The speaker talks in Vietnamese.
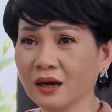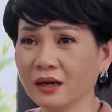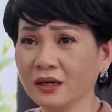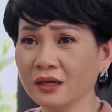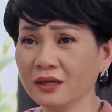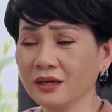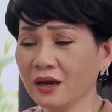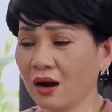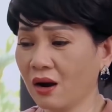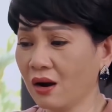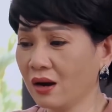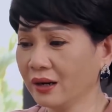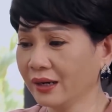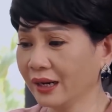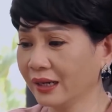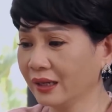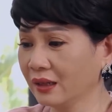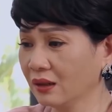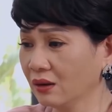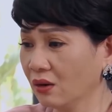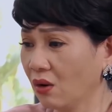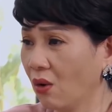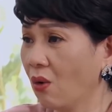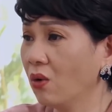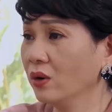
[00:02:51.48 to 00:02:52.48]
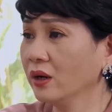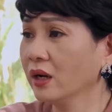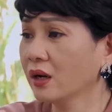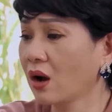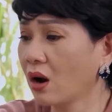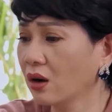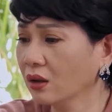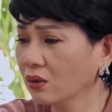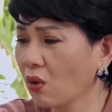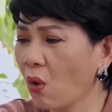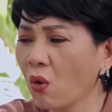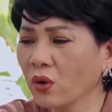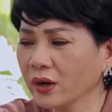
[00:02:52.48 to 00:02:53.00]
khỉ gió này. Uống đi
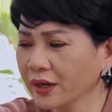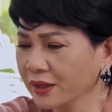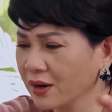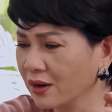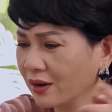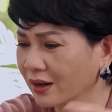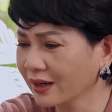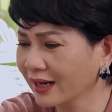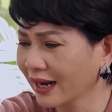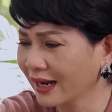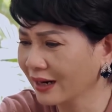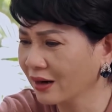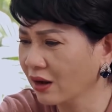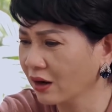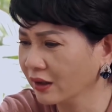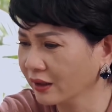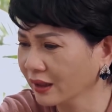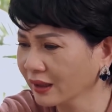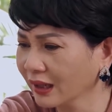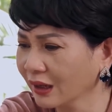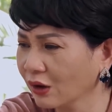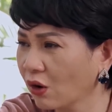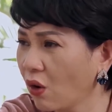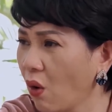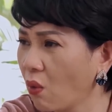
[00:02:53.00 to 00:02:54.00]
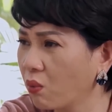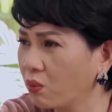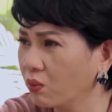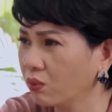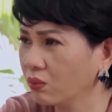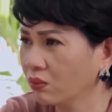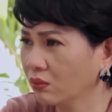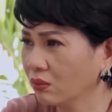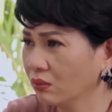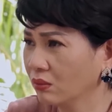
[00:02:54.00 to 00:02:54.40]
con, uống đi đừng có nghe lời nó thằng khùng.